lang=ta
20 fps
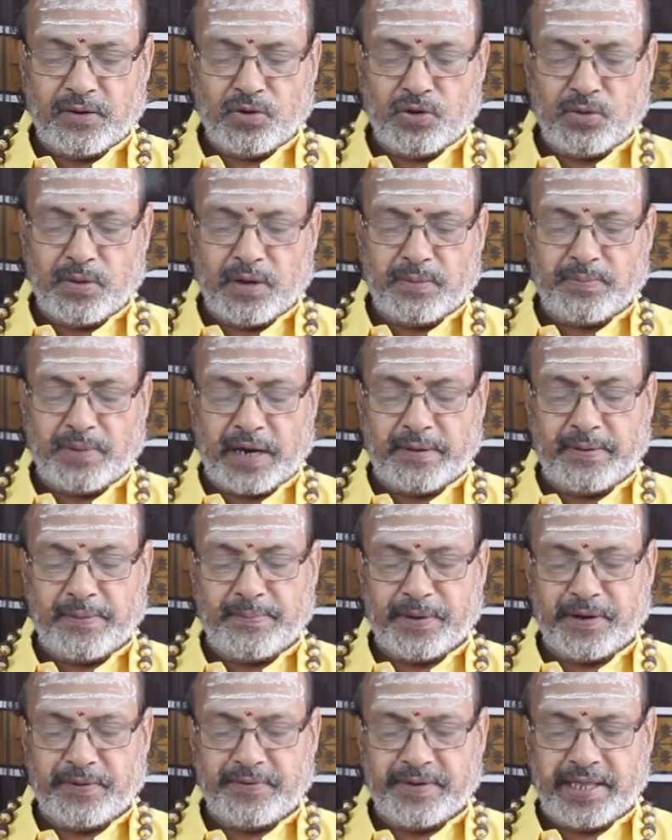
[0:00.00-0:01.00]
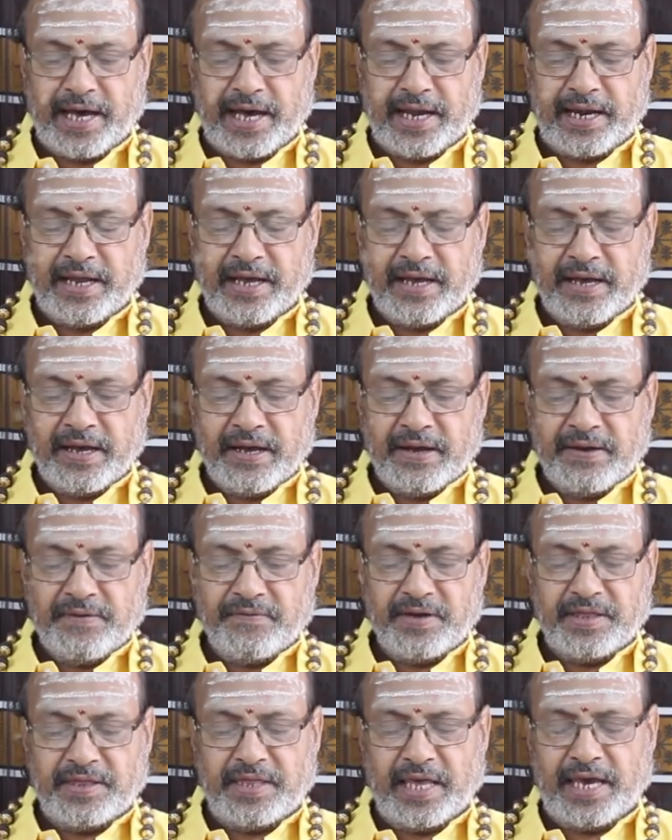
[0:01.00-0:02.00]
குருப பார்வைப்படுவதால்
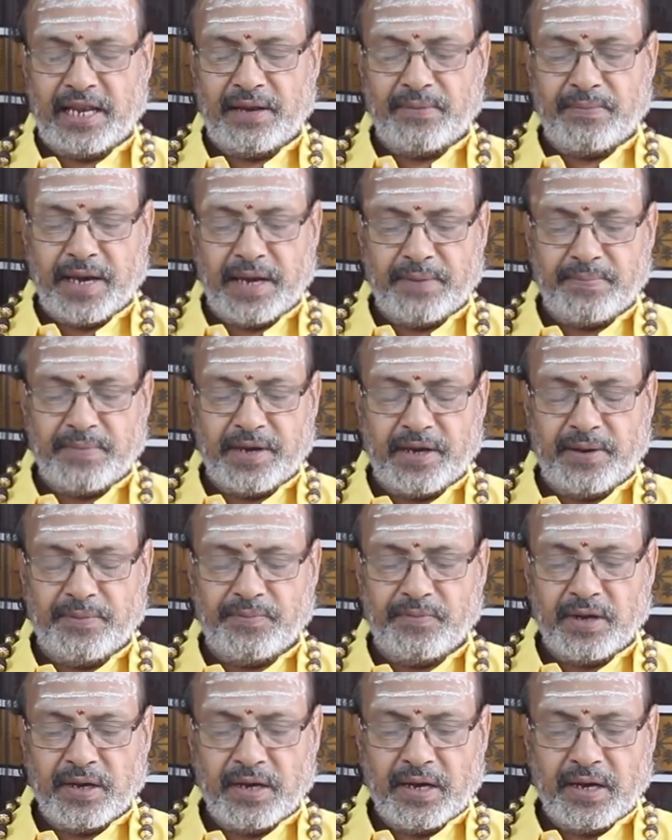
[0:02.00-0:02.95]
வித்தையில் மேன்மையும்